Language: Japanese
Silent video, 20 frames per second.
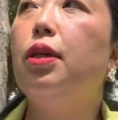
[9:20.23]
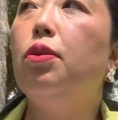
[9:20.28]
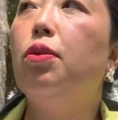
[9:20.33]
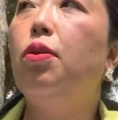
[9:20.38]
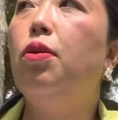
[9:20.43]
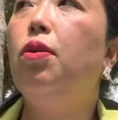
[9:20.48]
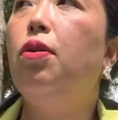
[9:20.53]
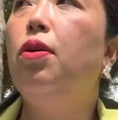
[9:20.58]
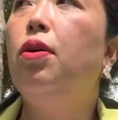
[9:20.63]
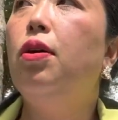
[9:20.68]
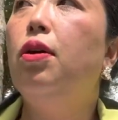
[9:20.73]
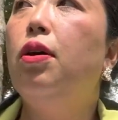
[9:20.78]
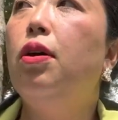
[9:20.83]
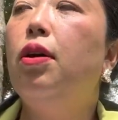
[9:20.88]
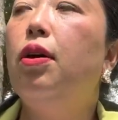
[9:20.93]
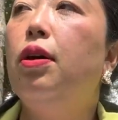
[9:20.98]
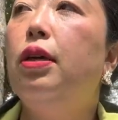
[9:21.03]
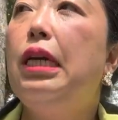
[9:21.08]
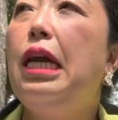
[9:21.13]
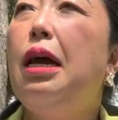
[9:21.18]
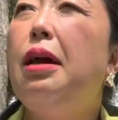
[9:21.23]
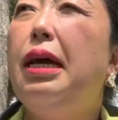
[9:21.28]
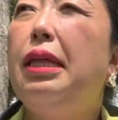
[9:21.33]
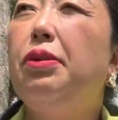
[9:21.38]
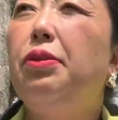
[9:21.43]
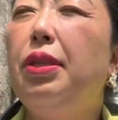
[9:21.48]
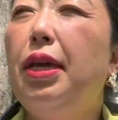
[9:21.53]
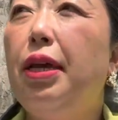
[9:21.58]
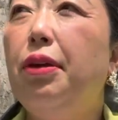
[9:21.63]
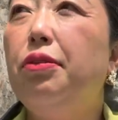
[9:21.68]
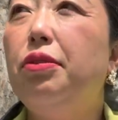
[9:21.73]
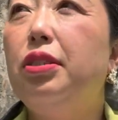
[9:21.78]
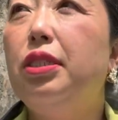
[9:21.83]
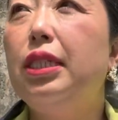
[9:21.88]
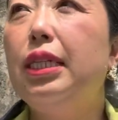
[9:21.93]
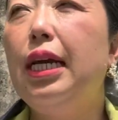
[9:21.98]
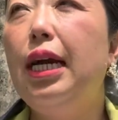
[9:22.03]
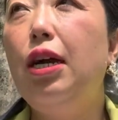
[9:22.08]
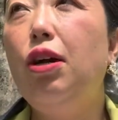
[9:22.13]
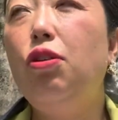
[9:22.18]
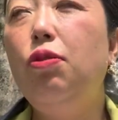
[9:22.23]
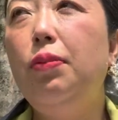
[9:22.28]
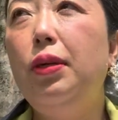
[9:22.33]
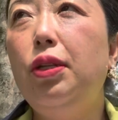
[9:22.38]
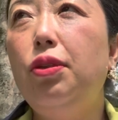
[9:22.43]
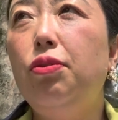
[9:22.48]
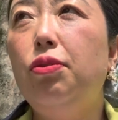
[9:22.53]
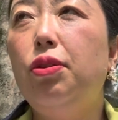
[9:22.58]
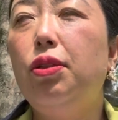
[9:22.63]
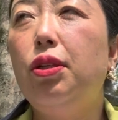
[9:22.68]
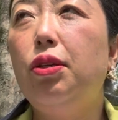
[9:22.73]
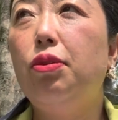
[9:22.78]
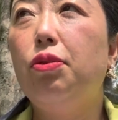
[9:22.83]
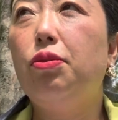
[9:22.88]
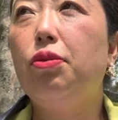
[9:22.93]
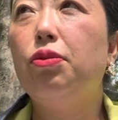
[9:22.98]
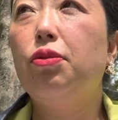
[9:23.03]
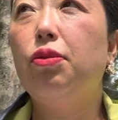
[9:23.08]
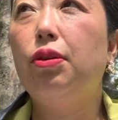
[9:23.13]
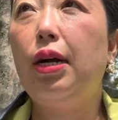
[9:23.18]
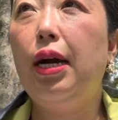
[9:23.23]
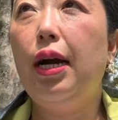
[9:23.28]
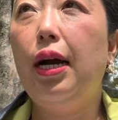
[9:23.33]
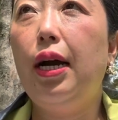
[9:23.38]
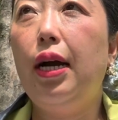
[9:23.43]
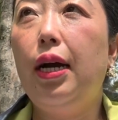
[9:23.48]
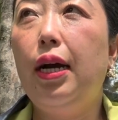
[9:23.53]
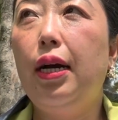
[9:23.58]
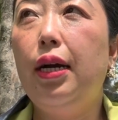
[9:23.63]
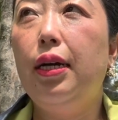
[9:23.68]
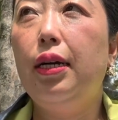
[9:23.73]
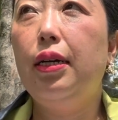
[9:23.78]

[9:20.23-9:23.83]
ど、いや、あのね、内側を見るっていうことが、